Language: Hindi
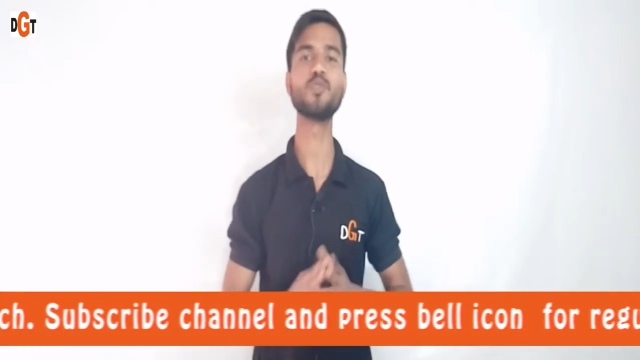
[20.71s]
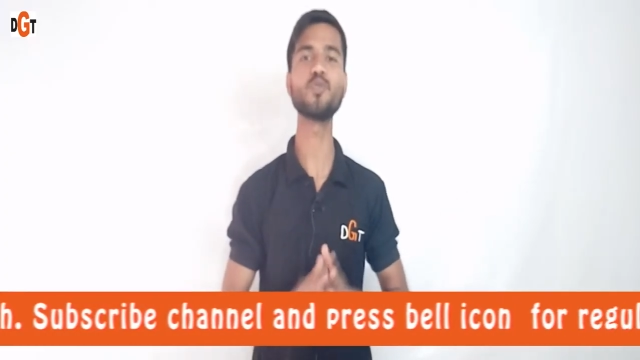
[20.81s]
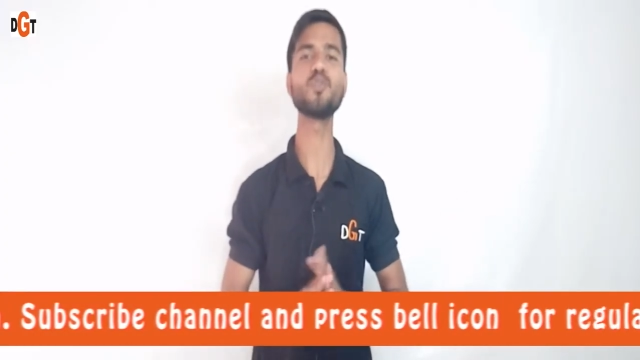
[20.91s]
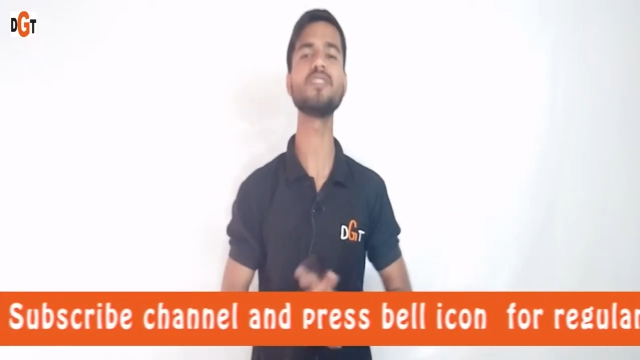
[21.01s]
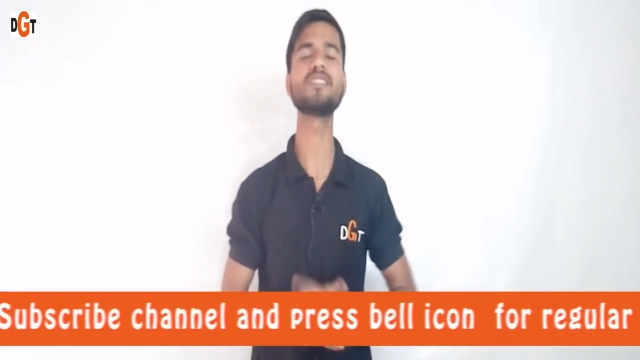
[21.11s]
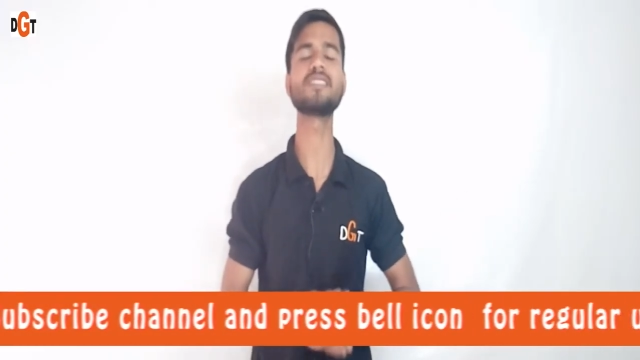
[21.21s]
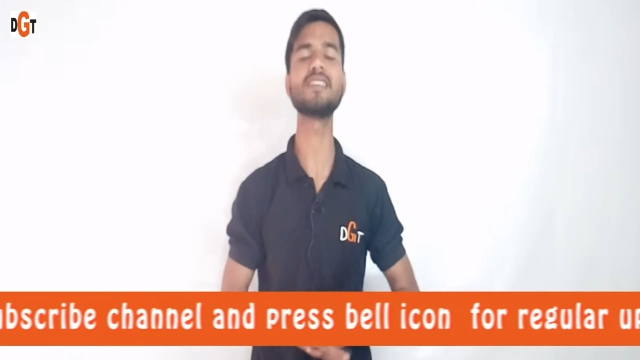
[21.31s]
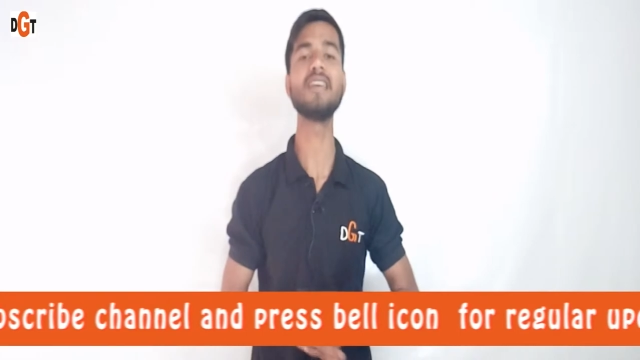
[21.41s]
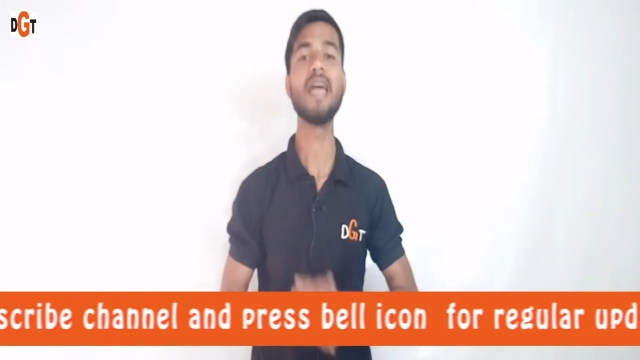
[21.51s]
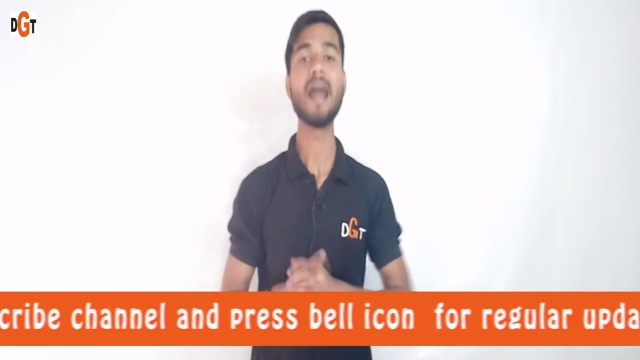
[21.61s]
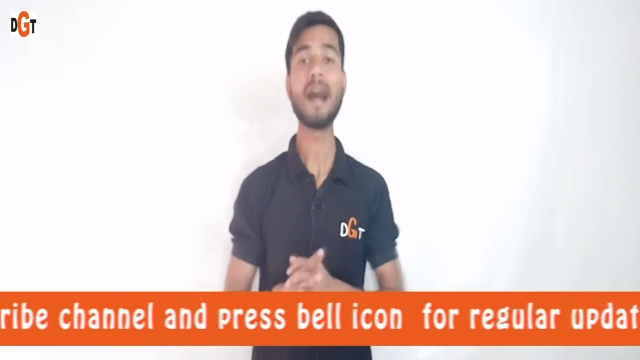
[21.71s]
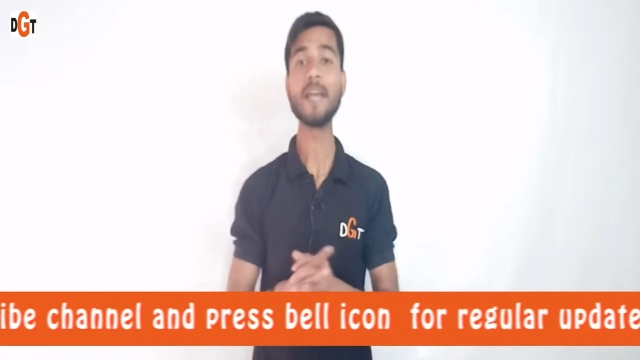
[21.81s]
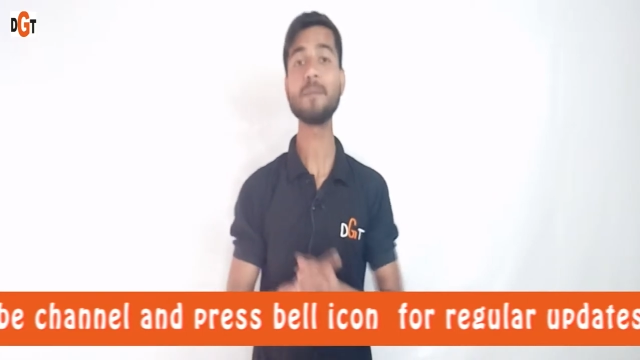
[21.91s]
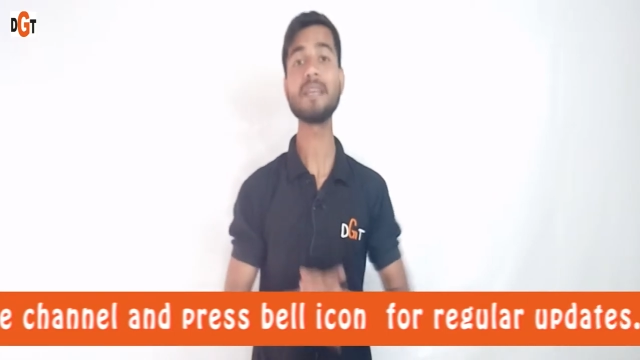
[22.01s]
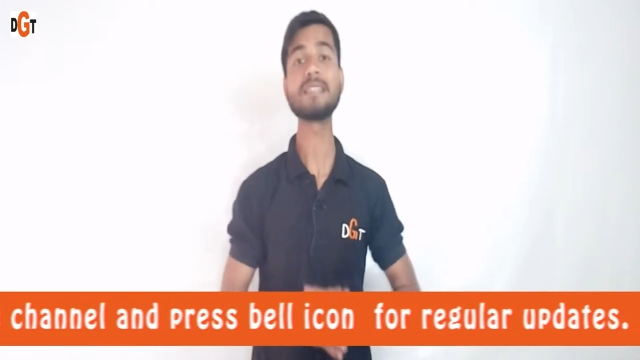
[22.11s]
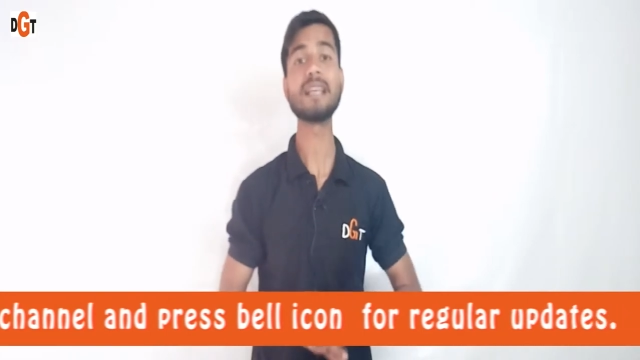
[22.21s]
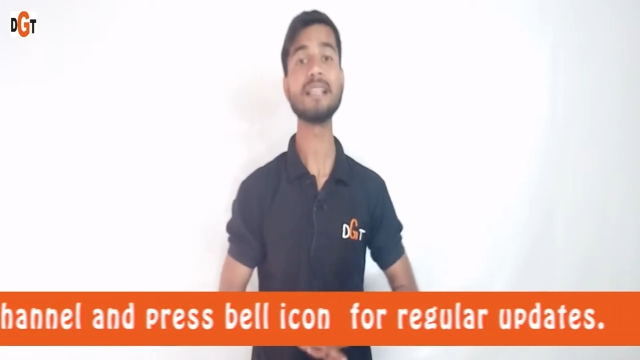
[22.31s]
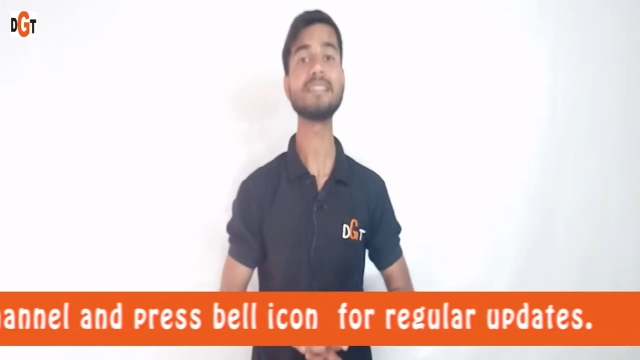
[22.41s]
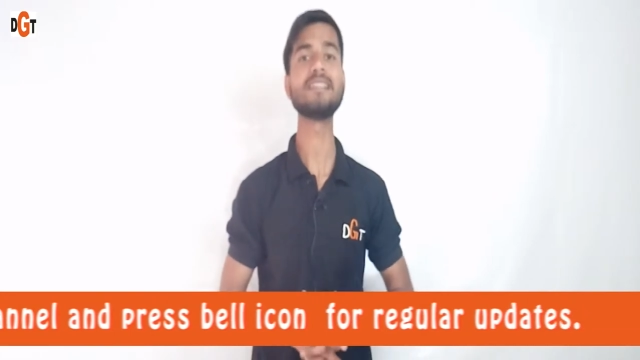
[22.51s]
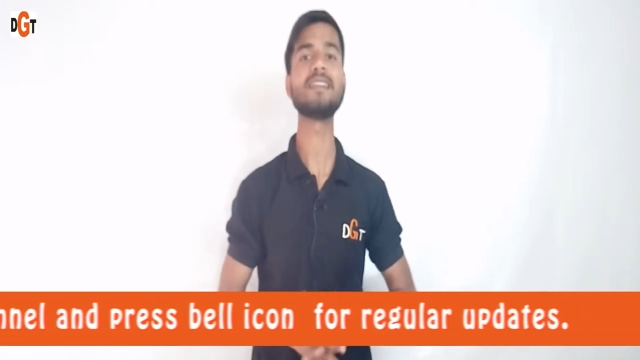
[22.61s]
पॉइंट इंचेस की आईपीएस
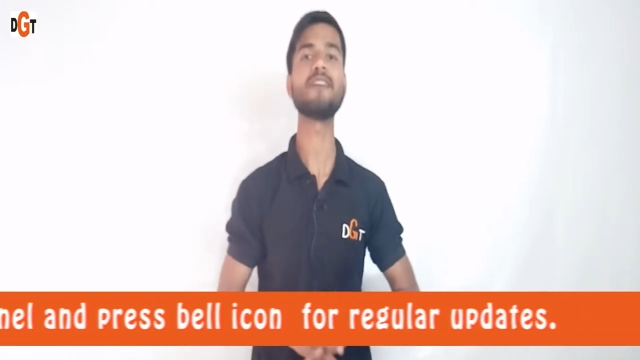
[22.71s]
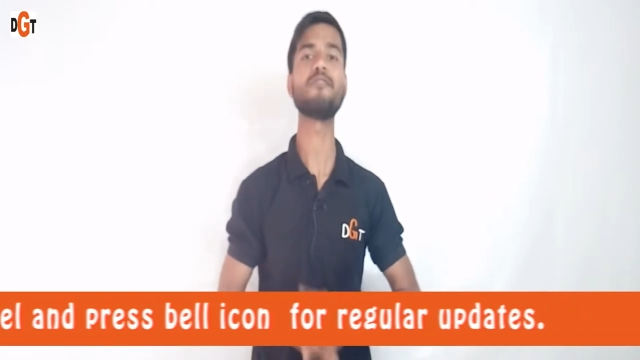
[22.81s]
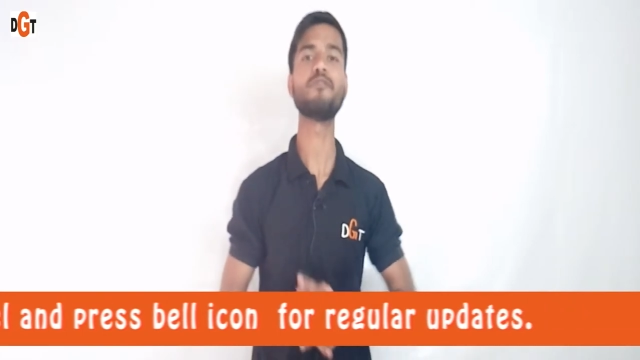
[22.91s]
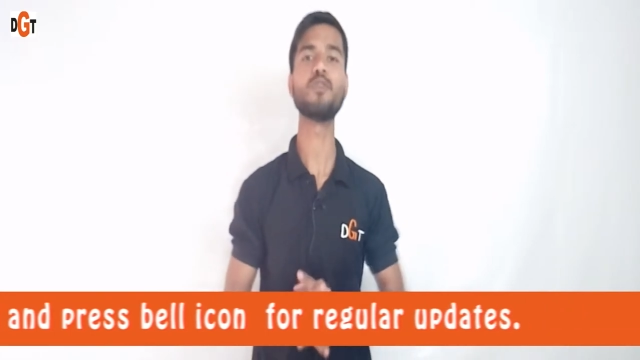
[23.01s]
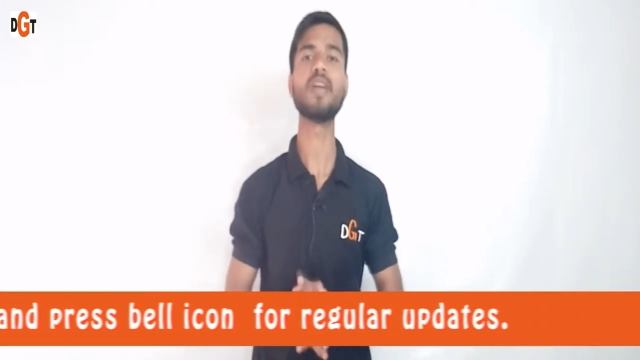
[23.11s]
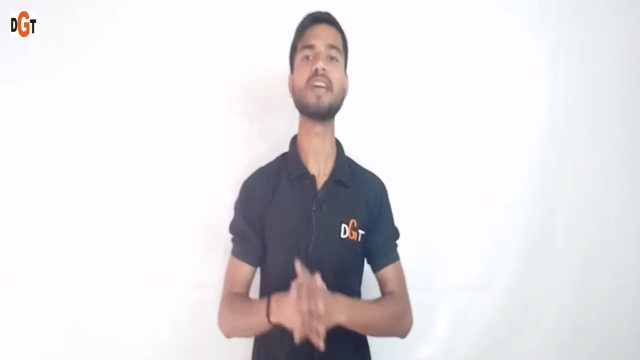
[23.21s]
एलसीडी टाइप फुल